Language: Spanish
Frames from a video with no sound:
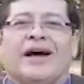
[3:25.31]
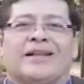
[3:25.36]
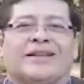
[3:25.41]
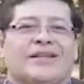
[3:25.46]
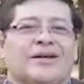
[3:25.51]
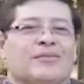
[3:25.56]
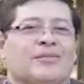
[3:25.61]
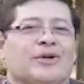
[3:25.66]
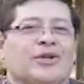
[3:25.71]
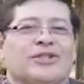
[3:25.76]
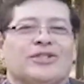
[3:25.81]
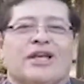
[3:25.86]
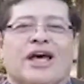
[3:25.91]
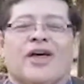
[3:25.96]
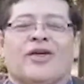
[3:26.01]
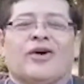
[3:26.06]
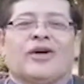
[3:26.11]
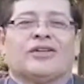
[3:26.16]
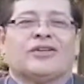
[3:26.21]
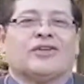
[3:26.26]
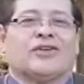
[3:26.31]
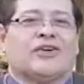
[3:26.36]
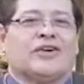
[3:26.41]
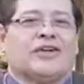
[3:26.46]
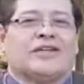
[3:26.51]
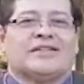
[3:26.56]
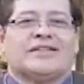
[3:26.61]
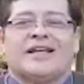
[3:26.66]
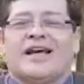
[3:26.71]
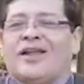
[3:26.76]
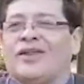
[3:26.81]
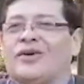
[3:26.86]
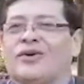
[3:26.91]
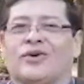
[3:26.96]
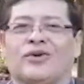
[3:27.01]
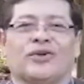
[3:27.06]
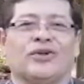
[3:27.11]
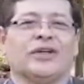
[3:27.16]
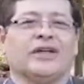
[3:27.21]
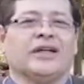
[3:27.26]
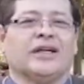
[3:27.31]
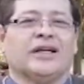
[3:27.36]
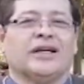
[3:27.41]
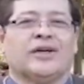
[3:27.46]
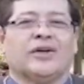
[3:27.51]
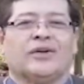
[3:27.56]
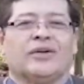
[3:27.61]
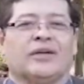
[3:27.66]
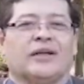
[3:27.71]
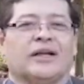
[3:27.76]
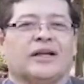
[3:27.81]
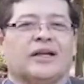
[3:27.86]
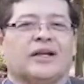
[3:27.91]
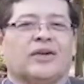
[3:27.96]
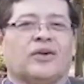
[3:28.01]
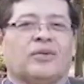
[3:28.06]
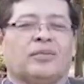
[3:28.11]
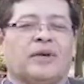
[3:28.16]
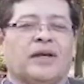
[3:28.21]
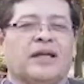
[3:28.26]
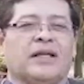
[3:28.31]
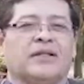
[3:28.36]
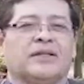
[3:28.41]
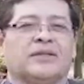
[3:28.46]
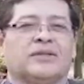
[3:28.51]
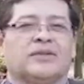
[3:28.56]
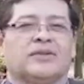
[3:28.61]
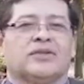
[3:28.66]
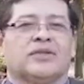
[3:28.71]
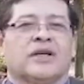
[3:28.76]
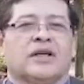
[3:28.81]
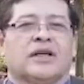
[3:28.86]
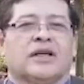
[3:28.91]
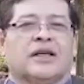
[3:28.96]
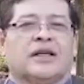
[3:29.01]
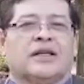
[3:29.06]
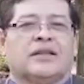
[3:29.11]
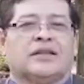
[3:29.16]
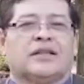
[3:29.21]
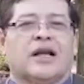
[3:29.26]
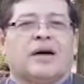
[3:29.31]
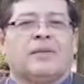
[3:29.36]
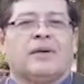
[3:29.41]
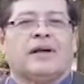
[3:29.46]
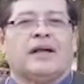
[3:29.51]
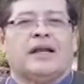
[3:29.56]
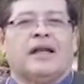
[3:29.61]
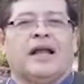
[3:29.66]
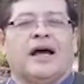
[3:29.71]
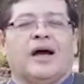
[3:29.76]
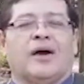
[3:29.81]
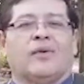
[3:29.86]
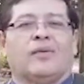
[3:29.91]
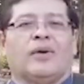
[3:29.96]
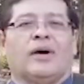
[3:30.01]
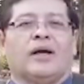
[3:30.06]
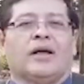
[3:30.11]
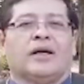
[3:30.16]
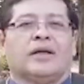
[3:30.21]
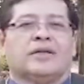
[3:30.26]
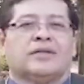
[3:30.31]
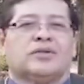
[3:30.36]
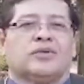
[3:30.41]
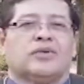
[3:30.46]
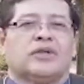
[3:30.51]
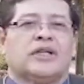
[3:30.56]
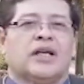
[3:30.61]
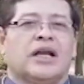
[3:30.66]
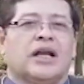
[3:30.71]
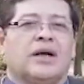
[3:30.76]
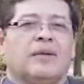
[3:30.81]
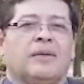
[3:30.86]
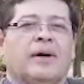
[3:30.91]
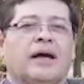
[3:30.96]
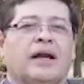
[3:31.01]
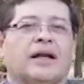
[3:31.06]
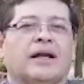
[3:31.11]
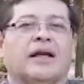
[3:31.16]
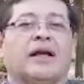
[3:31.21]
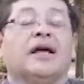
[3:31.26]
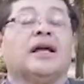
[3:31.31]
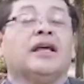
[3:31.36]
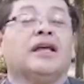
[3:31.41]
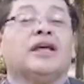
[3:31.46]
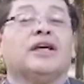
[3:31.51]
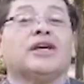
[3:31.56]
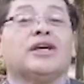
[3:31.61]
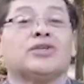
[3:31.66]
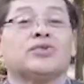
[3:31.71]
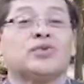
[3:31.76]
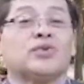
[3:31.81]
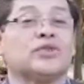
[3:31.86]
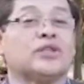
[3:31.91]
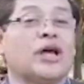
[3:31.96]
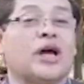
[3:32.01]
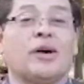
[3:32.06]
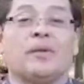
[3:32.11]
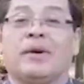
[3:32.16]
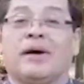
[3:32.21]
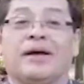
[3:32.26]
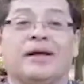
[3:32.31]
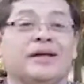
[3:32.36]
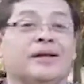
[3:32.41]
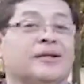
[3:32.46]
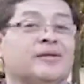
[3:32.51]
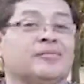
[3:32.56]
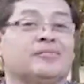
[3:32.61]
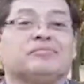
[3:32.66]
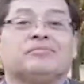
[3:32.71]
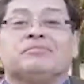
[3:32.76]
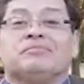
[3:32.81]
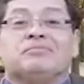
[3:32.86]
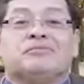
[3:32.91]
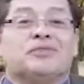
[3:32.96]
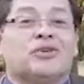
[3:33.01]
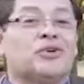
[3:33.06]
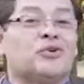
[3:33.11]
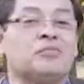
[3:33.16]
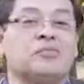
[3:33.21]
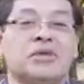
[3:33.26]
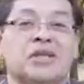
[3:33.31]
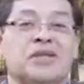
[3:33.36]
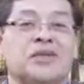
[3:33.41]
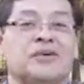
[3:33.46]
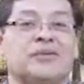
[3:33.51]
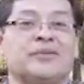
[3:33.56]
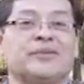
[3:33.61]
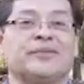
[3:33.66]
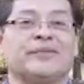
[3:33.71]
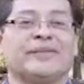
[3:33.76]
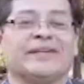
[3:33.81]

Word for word: atemorizados, aterrorizados, con, con, que los vientos entraban el agua, se hundía la barca y Jesús estaba dormido